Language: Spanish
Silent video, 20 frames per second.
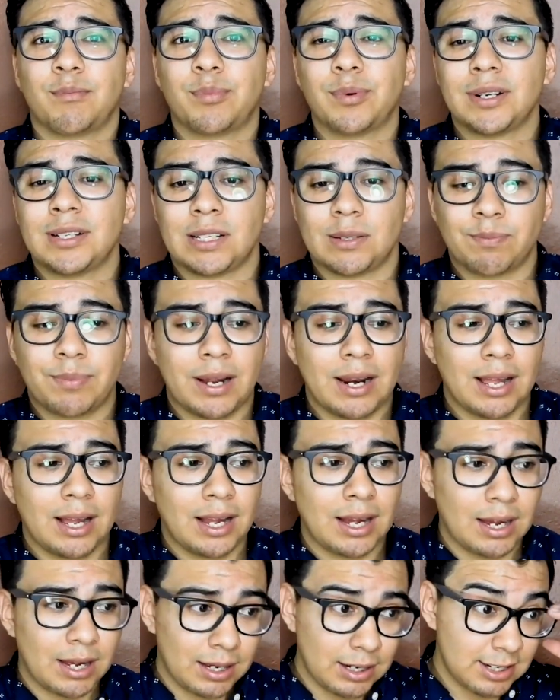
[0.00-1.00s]
pues
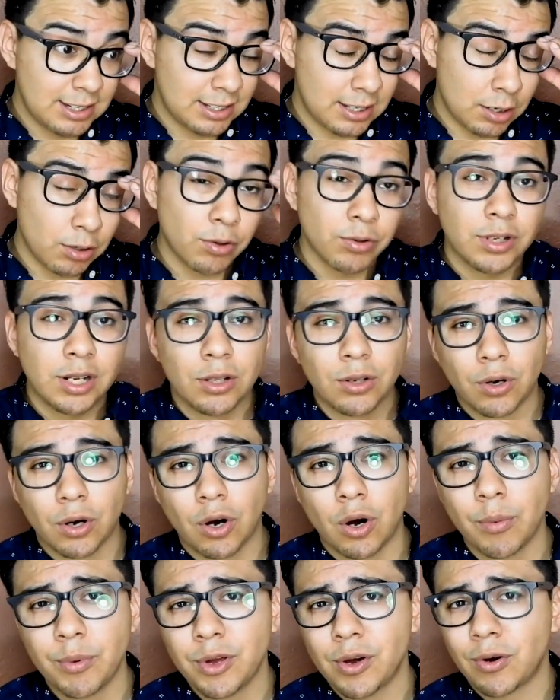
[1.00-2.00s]
para estar con el
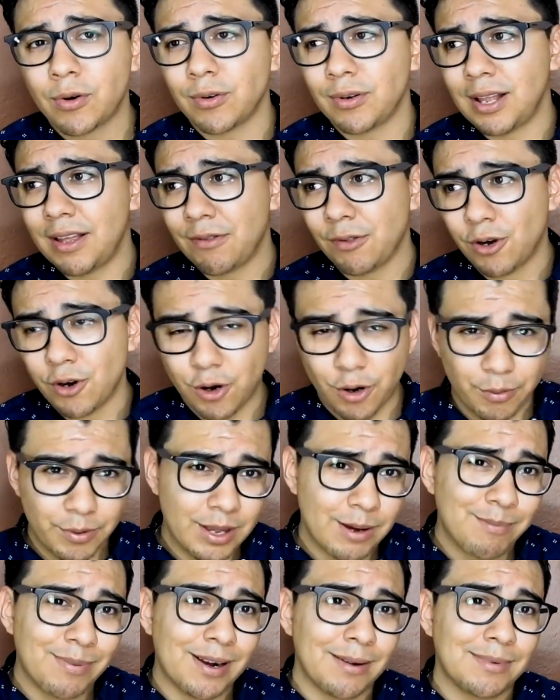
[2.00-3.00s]
novio, con la
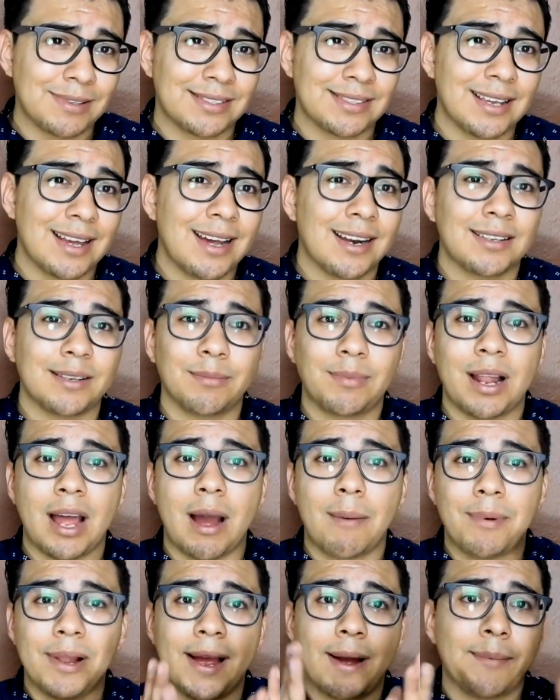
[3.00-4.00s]
novia, para besarse,
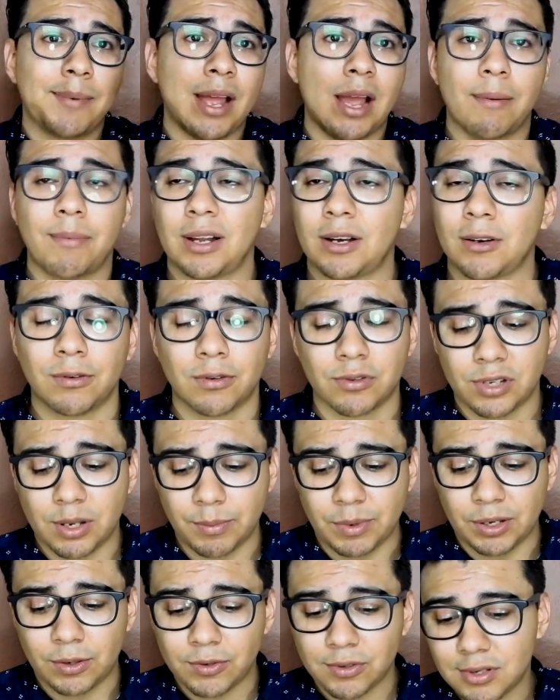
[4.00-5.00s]
bla, bla, bla, con los
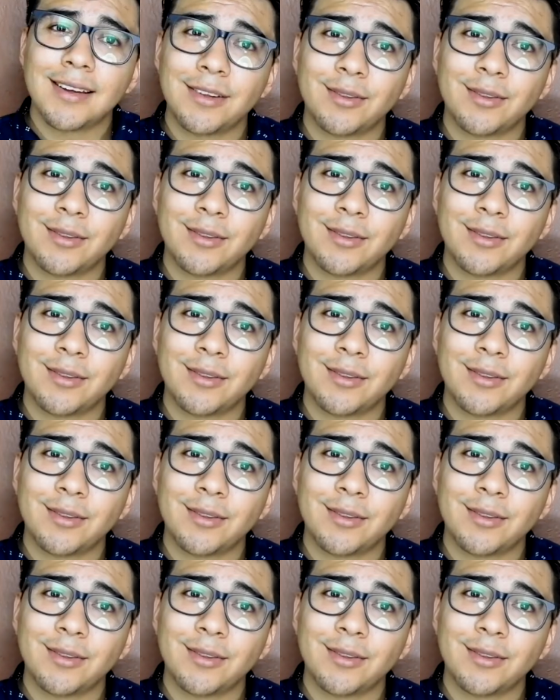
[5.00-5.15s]
amigos.